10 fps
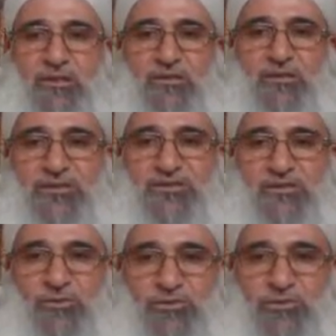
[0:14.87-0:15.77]

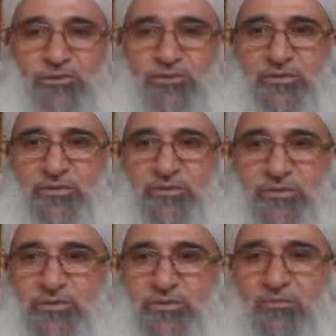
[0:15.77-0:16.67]
Faslun
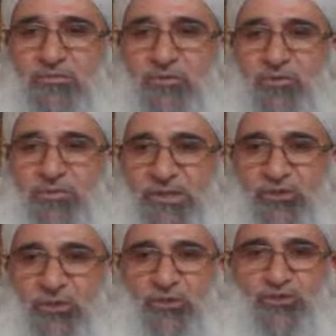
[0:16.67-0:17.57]
bu
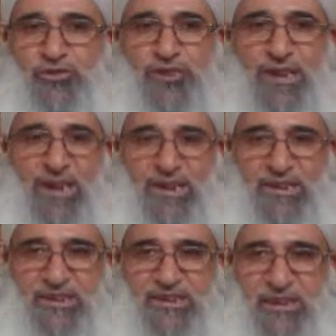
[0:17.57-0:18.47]
bir bölümdür ne
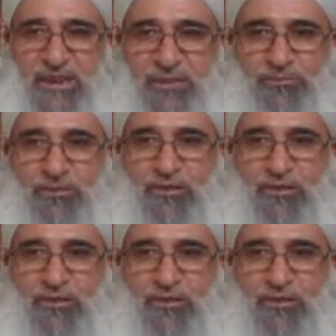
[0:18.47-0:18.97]
hakkında?